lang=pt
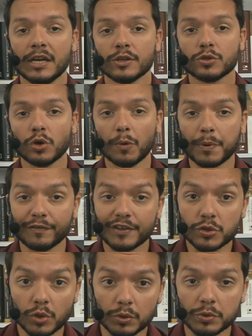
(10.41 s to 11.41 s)
Sou o
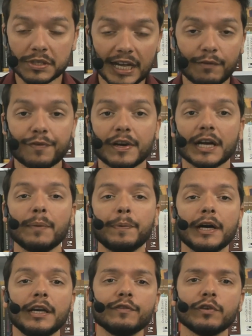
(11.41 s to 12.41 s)
professor Gustavo
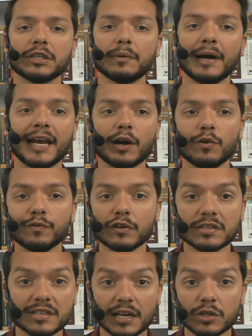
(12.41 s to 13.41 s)
Fregapani e vou trabalhar com
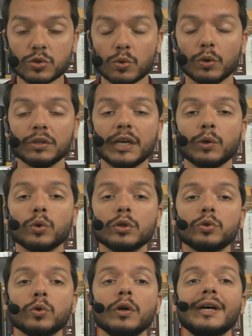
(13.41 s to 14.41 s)
vocês o
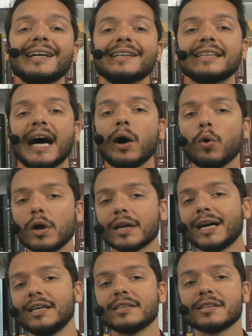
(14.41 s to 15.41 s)
conteúdo da
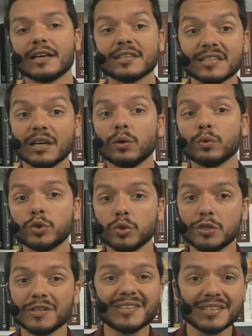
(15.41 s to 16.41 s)
organização
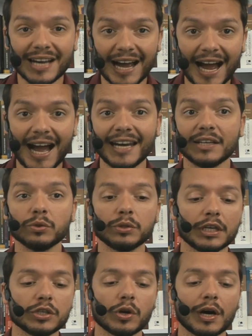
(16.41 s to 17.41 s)
judiciária do
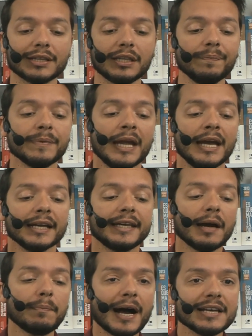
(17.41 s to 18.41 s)
TJ, que
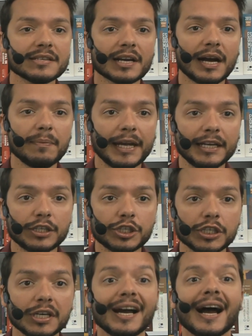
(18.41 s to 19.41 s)
é
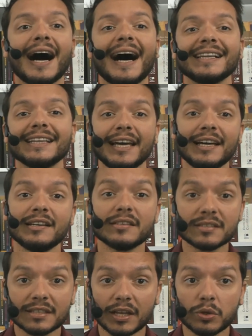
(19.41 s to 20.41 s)
basicamente a Lei
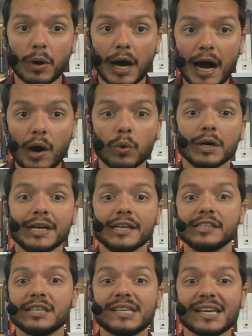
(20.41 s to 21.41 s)
Estadual
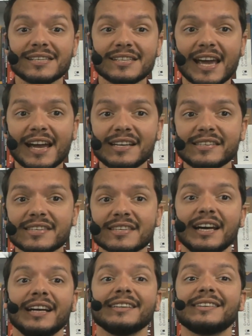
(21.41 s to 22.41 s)

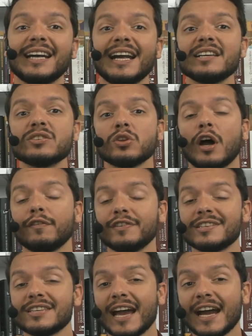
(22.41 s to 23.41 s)

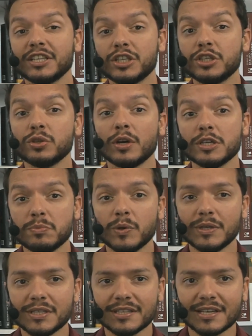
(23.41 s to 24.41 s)
16397 de
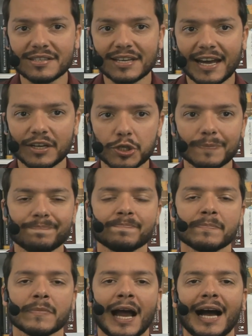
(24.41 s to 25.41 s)
2017.
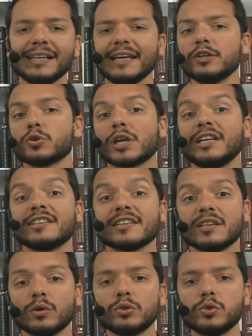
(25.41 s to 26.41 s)
A Lei de
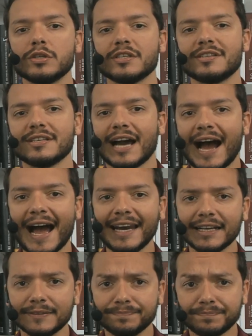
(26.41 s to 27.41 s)
Organização
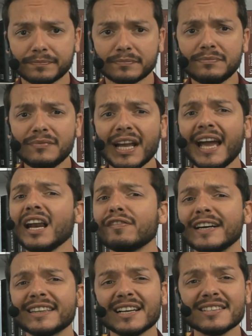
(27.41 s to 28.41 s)
Judiciária ela
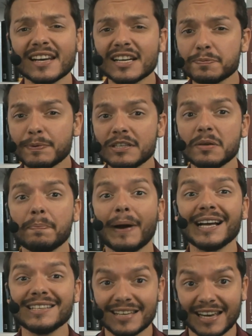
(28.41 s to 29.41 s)
vai trazer as
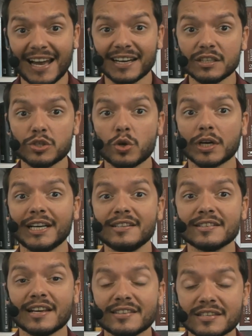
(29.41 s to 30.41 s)
principais regras de
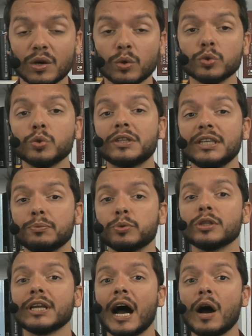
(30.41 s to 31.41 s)
organização do
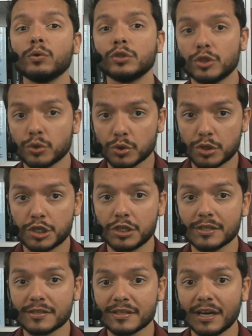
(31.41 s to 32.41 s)
Tribunal de
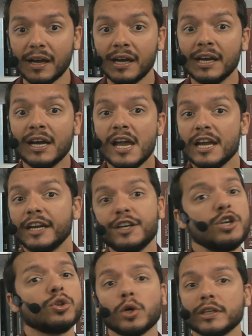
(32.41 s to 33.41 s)
Justiça e
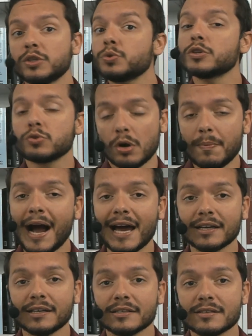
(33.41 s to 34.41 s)
de todas suas
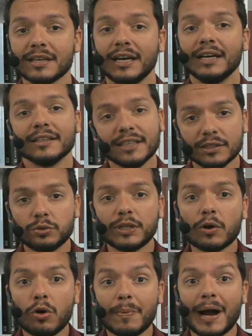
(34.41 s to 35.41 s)
comarcas, tanto
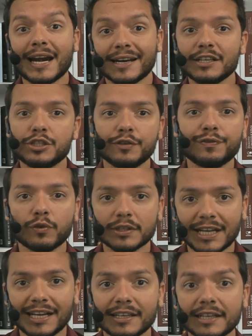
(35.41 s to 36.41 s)
da comarca de
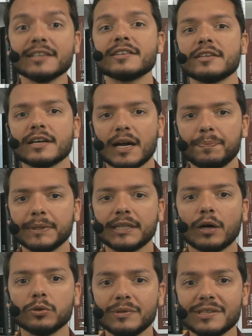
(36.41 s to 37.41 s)
Fortaleza, na
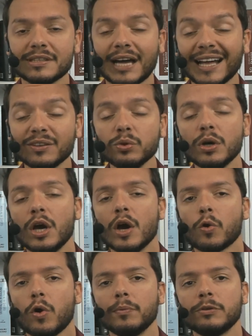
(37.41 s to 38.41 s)
capital do estado,
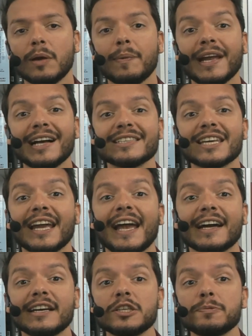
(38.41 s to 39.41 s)
como também as
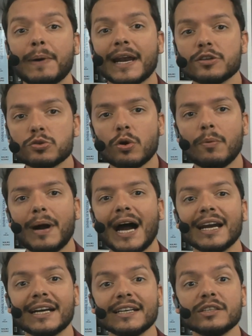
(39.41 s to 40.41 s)
regras para as
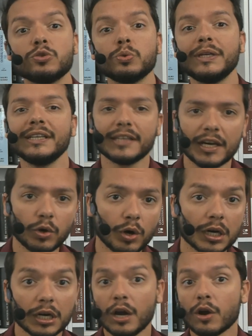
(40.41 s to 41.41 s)
comarcas do
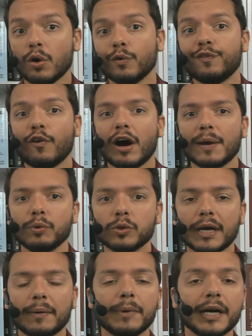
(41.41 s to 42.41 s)
interior, conforme o
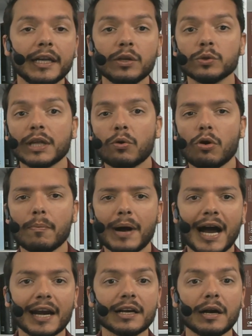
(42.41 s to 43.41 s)
tamanho da
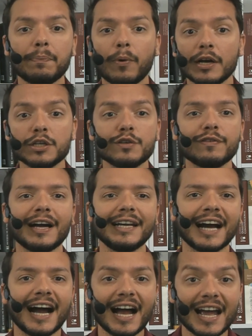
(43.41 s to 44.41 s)
comarca pode
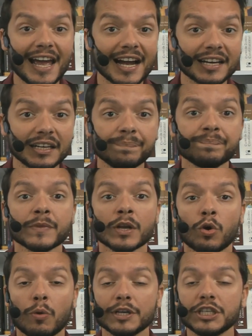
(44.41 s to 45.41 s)
variar a regra,
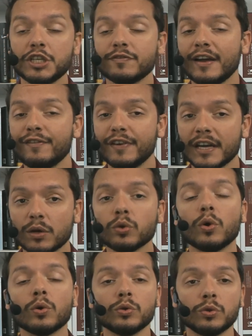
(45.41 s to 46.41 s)
como a gente vai ver ao
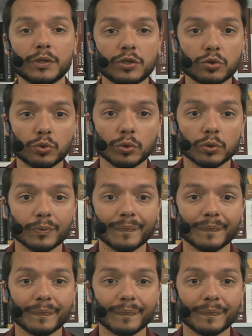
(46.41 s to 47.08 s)
longo do estudo.